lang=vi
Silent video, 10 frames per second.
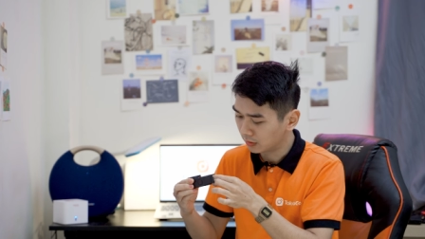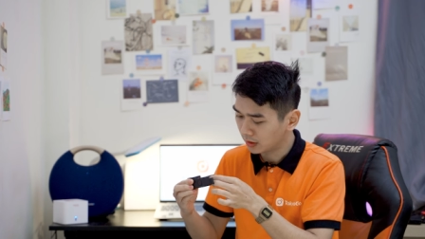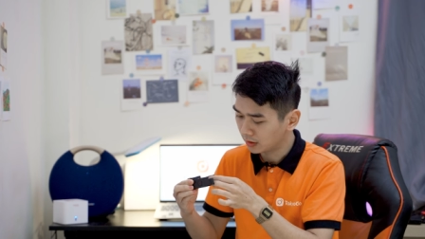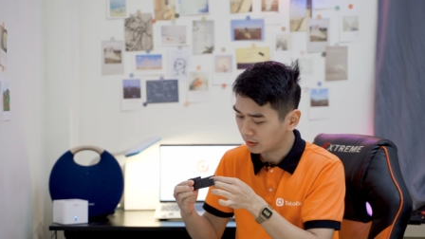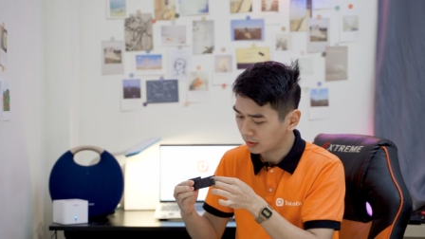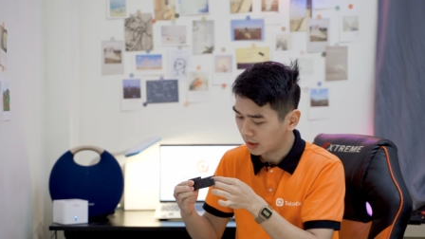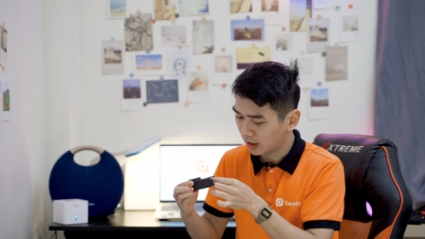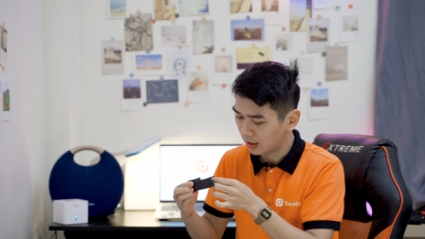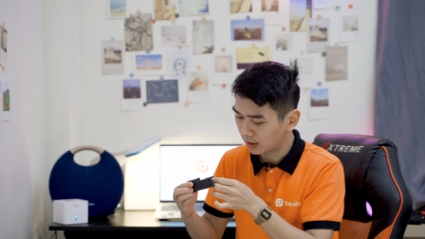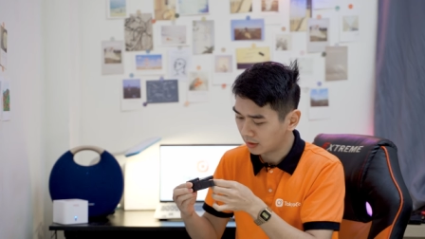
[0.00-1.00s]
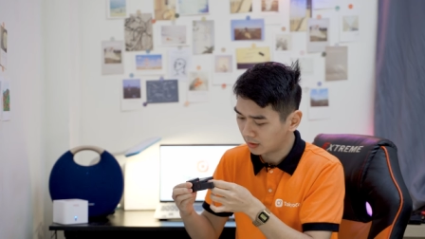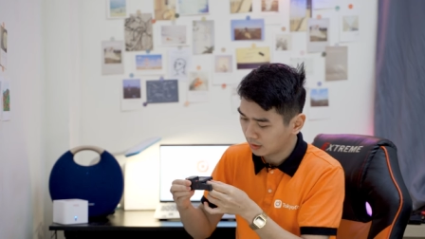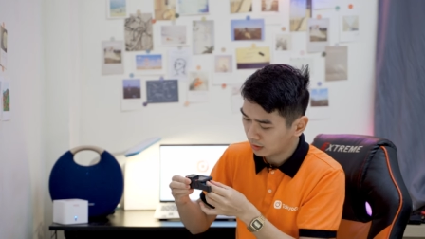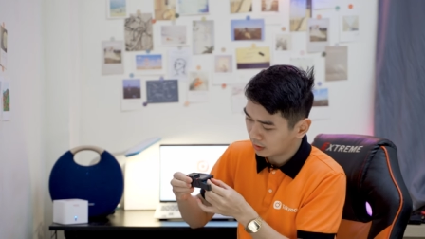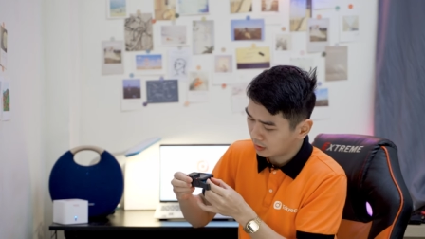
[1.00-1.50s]
dụng ấy, đây
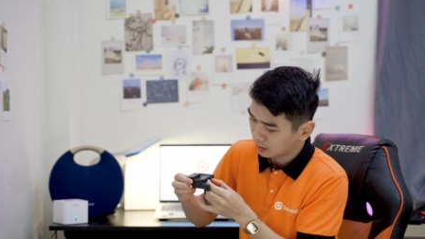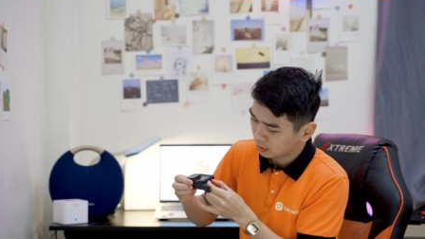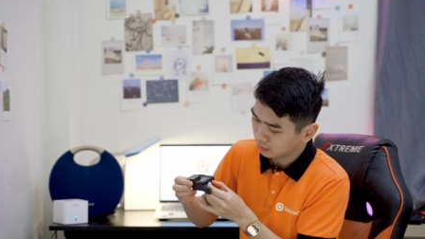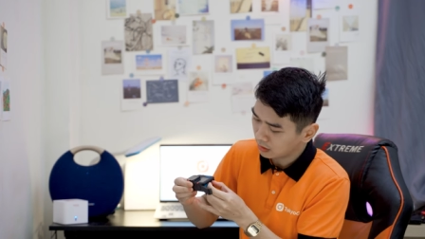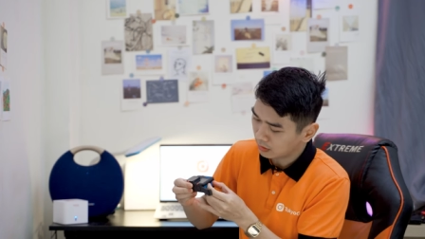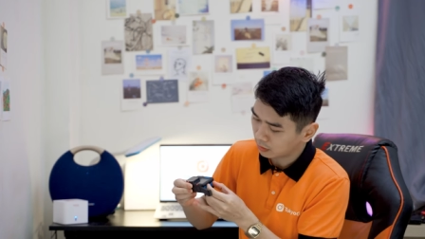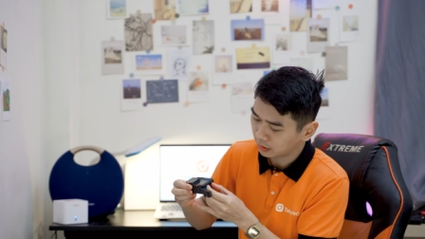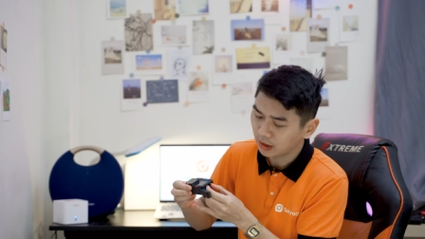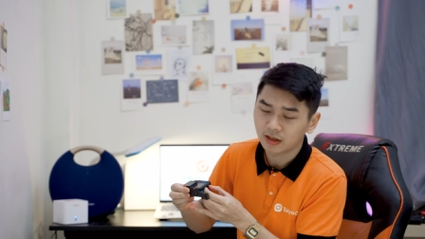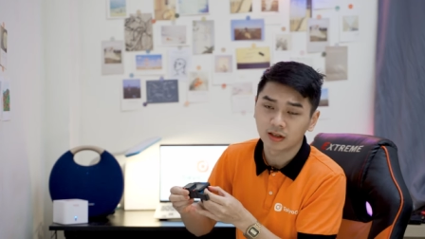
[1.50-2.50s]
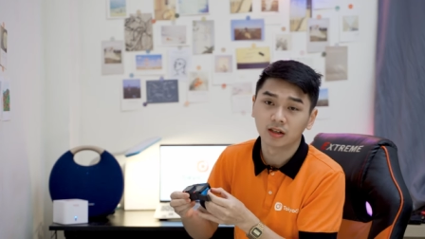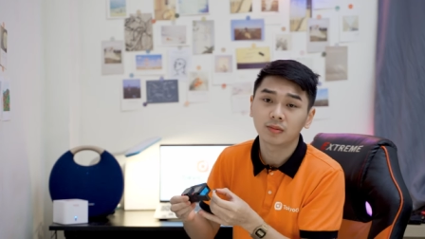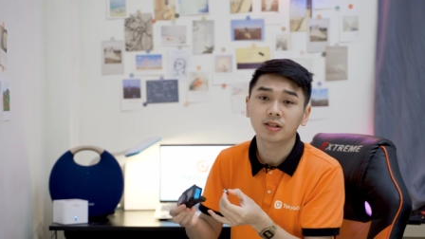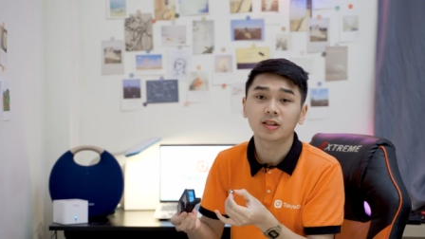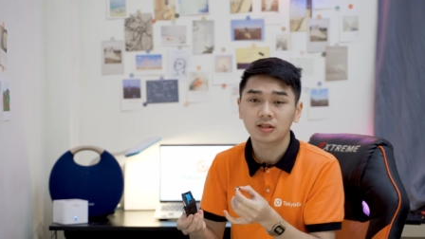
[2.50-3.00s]
cũng là một cái thẻ nhớ
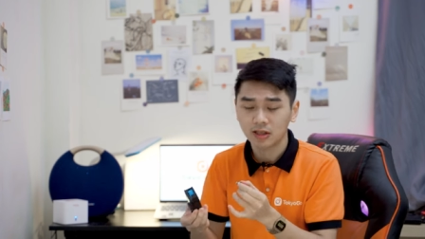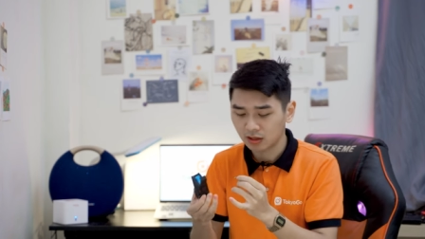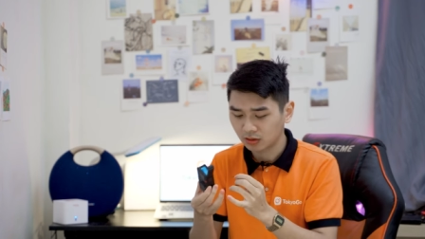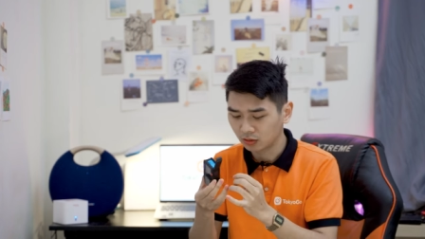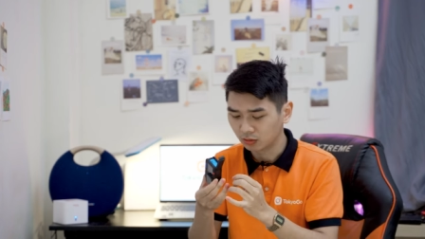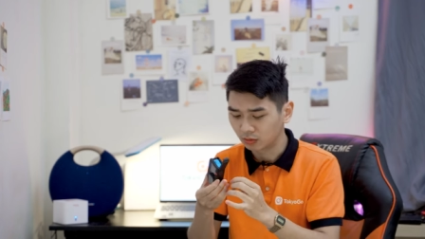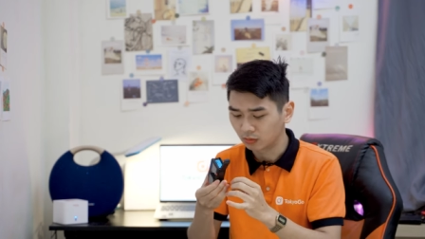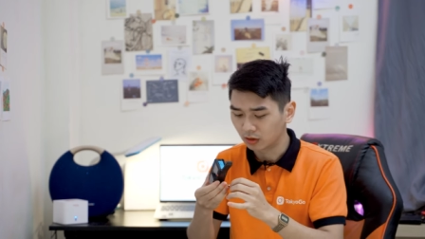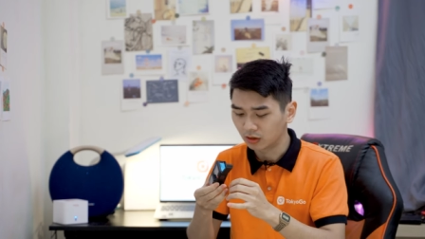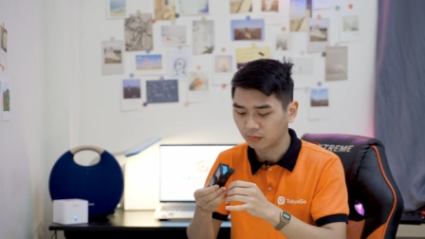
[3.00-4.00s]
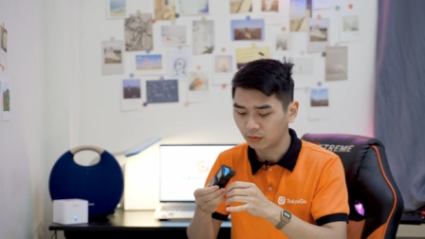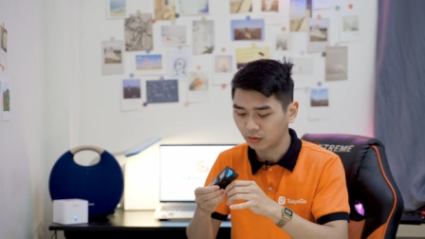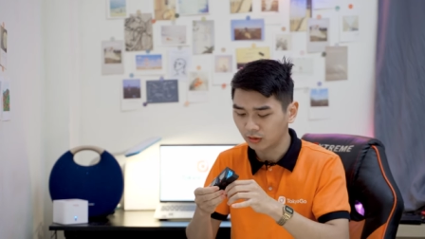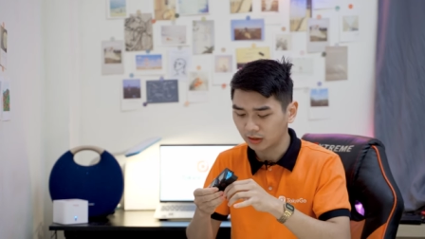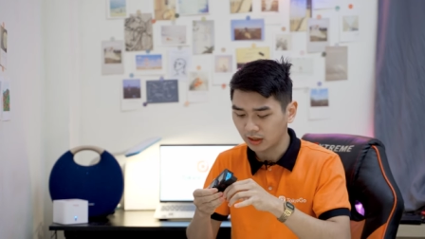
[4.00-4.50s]
mà trên trang chủ của GoPro
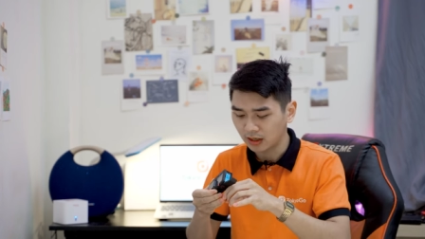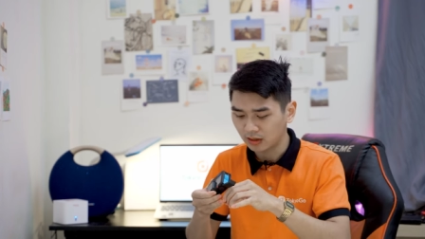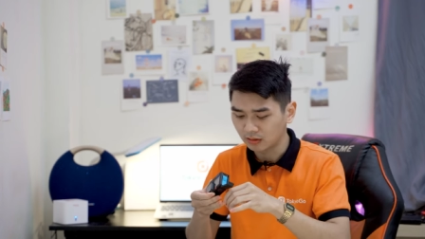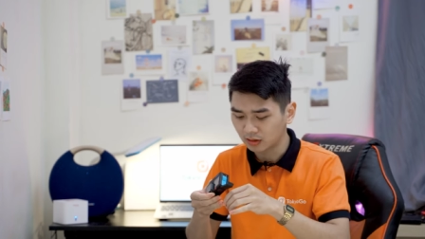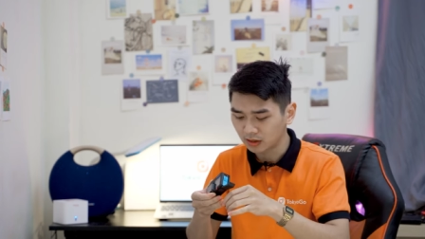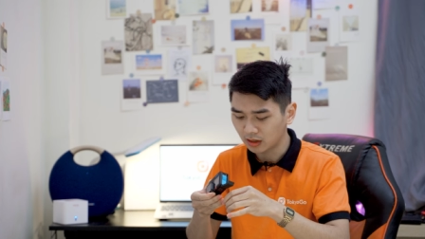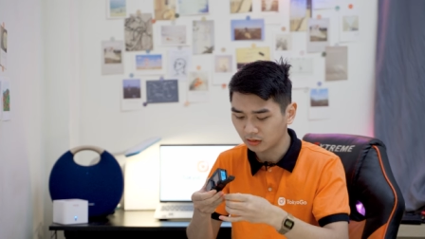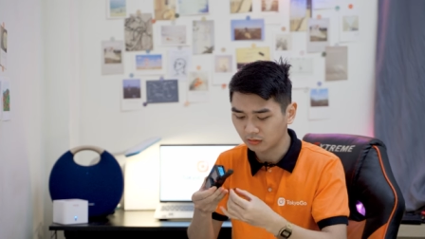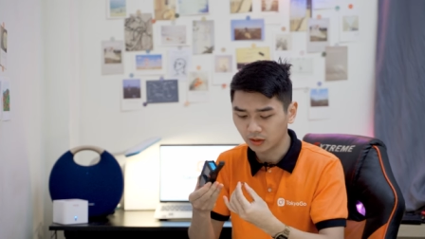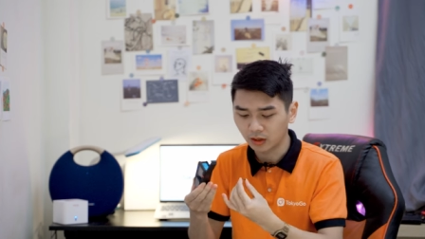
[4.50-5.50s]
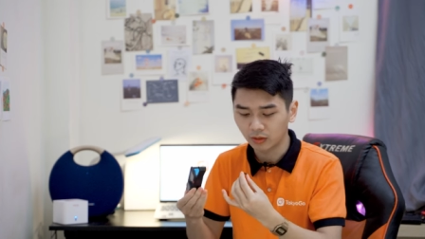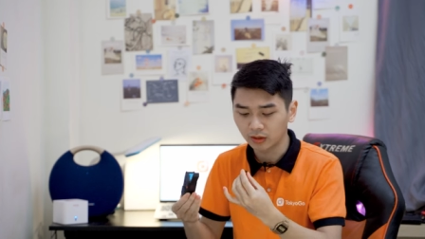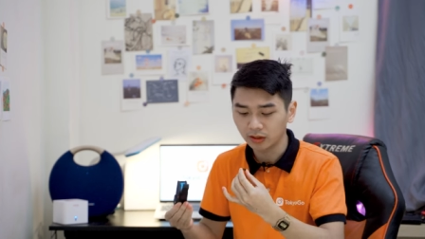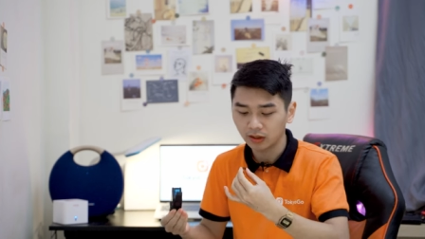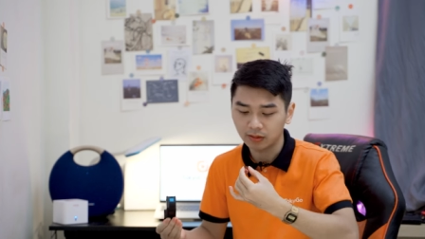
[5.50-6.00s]
người ta hướng dẫn cũng như là
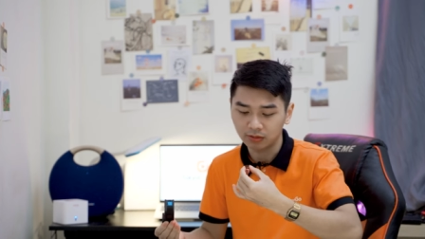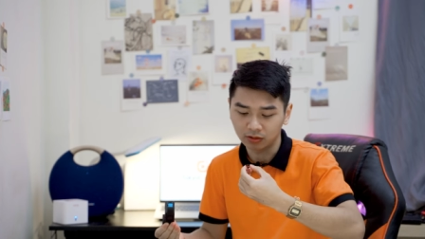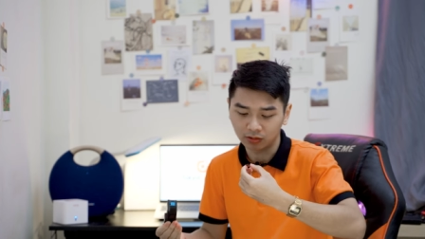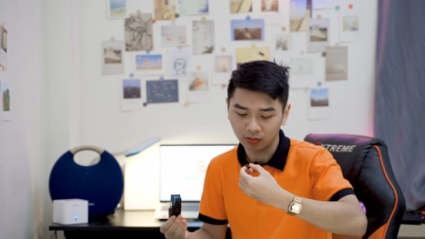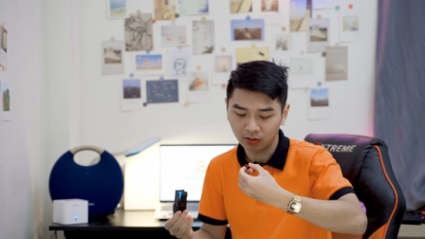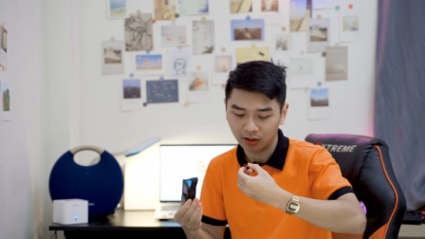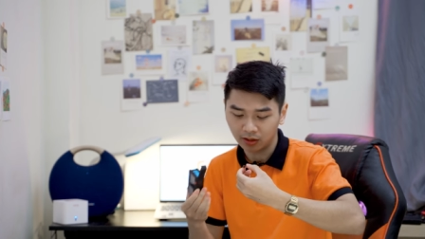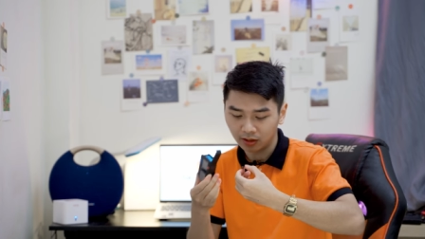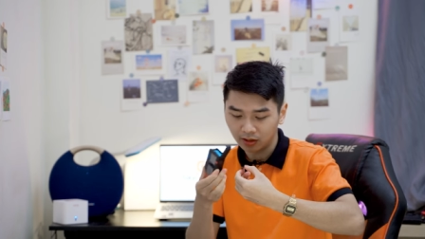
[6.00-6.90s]
khuyến khích anh em sử dụng luôn.